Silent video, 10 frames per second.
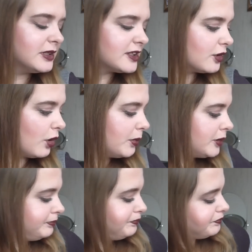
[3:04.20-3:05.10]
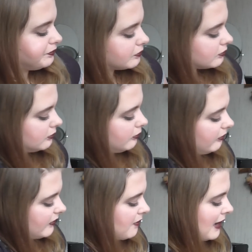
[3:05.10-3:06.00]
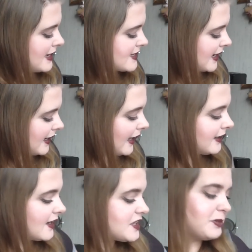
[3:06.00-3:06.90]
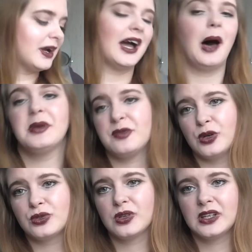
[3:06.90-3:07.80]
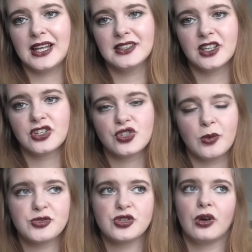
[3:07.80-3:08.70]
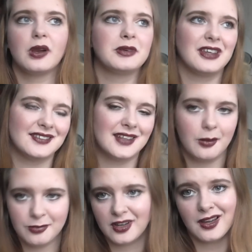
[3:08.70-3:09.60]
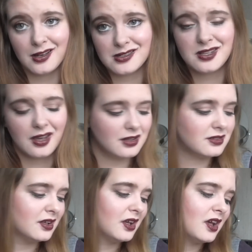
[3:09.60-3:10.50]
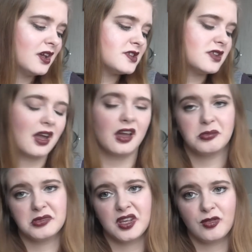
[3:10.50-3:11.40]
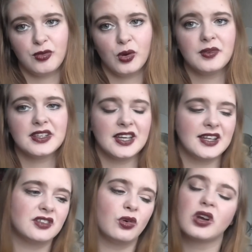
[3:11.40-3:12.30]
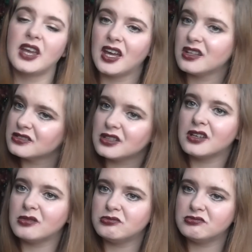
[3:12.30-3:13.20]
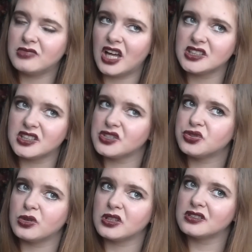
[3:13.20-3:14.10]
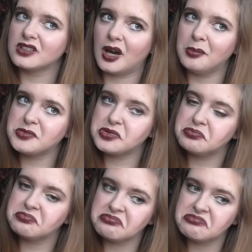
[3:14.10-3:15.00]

mitgenommen, weil es kein anderes mehr gab. Ich wollte noch in anderen Shops schauen, aber ich hatte einfach keine Zeit. Das ärgert mich eh voll, weil ich hätte noch gern ähm, andere Sorten gehabt.